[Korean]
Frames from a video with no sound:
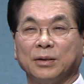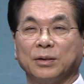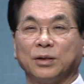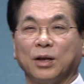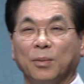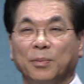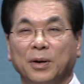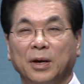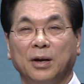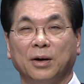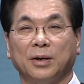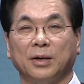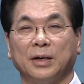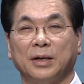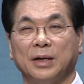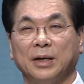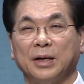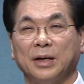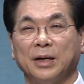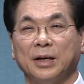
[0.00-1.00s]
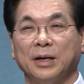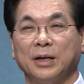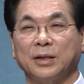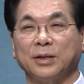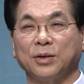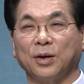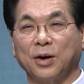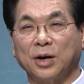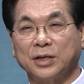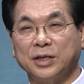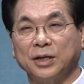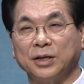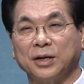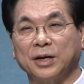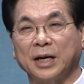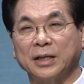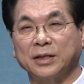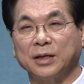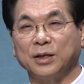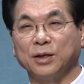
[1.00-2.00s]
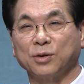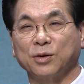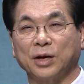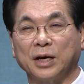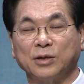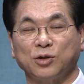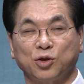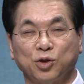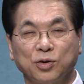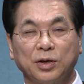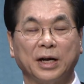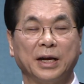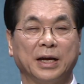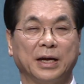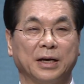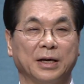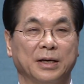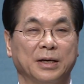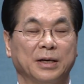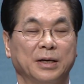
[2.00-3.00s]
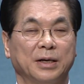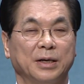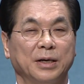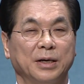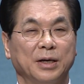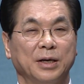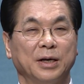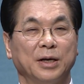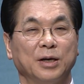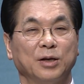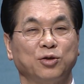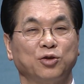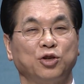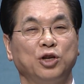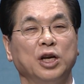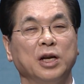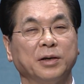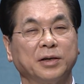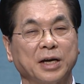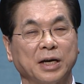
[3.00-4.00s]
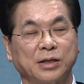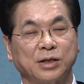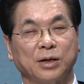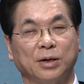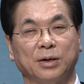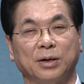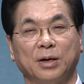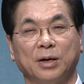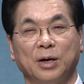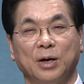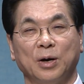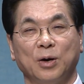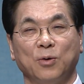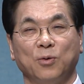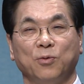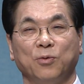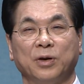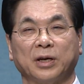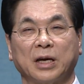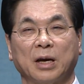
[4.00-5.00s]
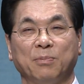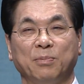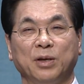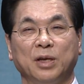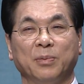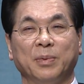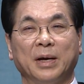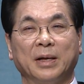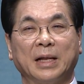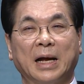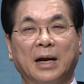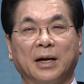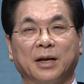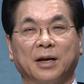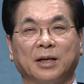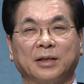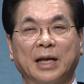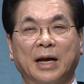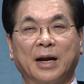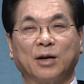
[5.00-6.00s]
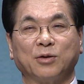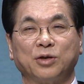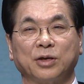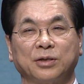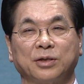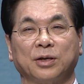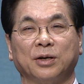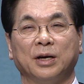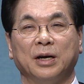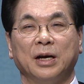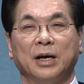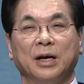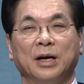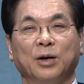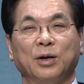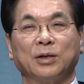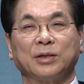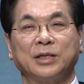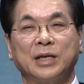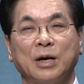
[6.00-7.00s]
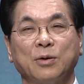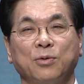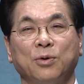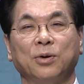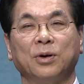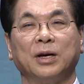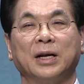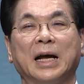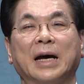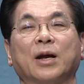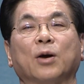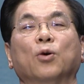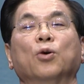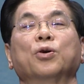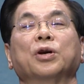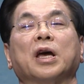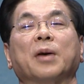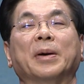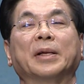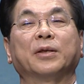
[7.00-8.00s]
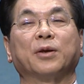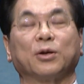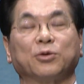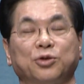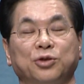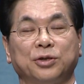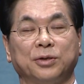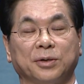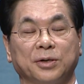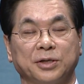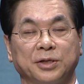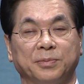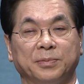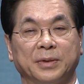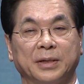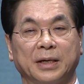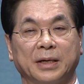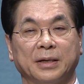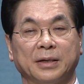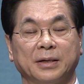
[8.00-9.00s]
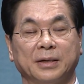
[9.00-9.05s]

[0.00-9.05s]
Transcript: 떠밀려 떨어지는 같은 그러한 순간에 주님께서 우리에게 믿음의 날개를 달아주셔서 창공을 날아오르게 만들어 주시는 것입니다.